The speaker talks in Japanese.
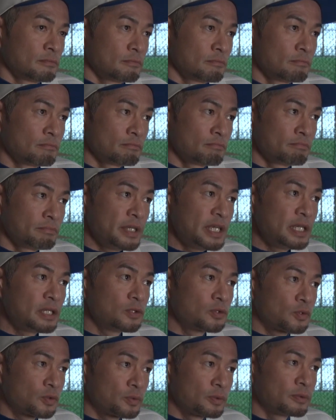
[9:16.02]
うん、
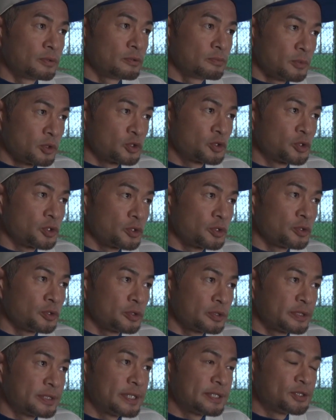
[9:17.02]
ビールもそ
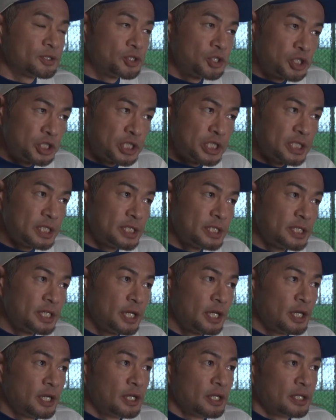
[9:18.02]
うですし、
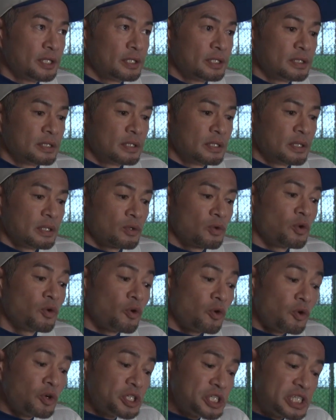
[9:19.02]

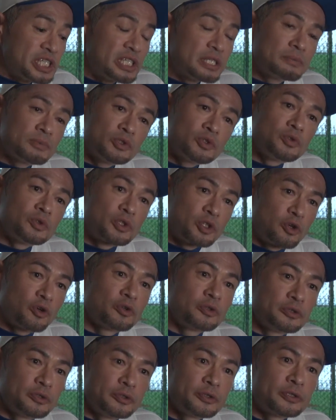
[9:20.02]
こう美味しいものを
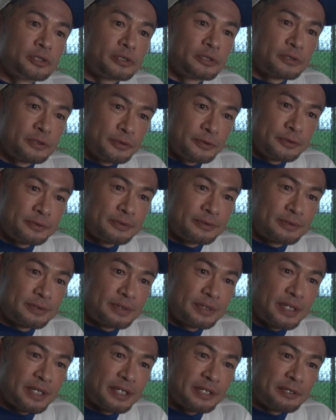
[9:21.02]
共有するっ
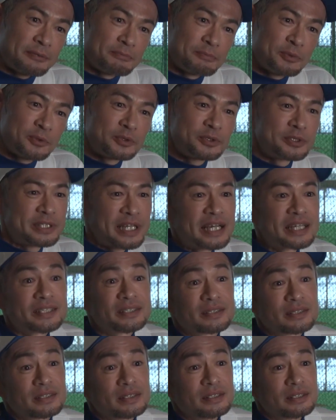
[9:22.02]
て僕大
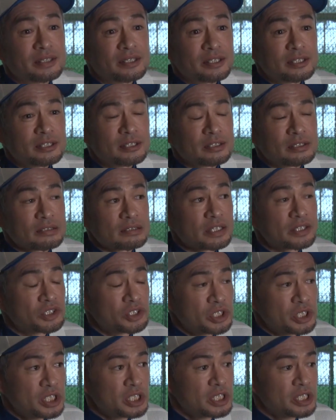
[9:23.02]
好きです
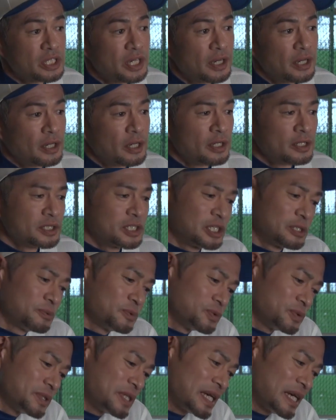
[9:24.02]
し、自
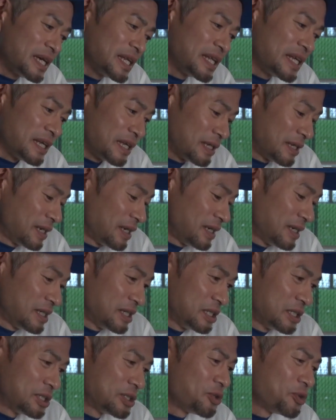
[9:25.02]
分だけで
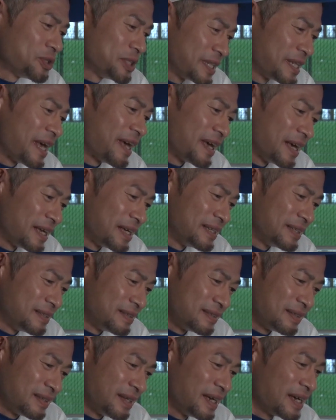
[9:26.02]
一人で
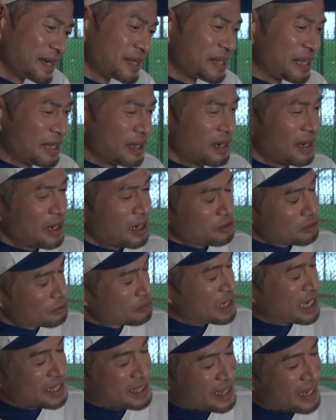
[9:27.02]
部屋でああう
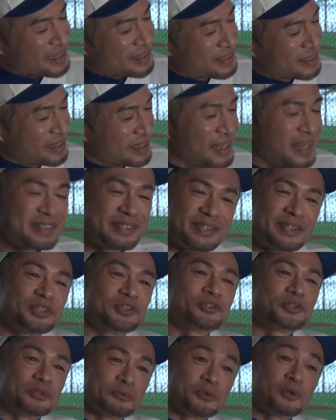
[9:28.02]
まいなってやってる
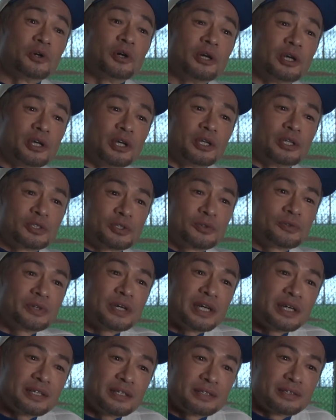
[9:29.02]
よりも、それ
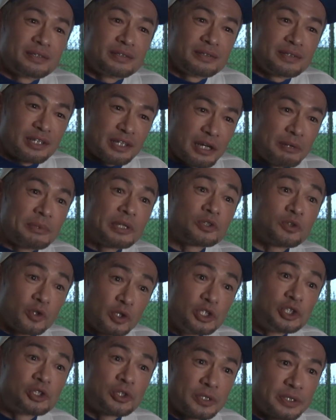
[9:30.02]
は仲間と
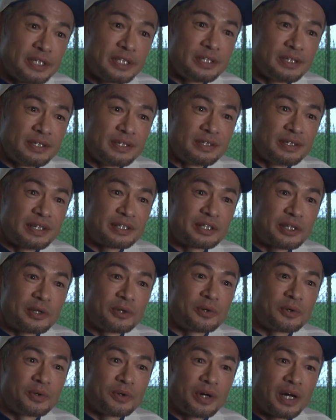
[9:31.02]
一緒にやって
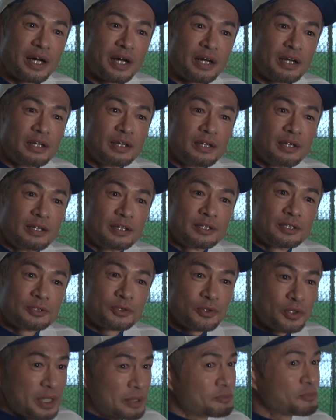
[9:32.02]
る方が
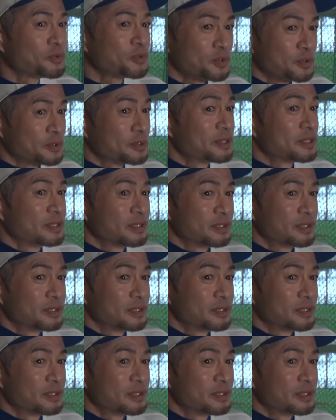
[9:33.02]
それはも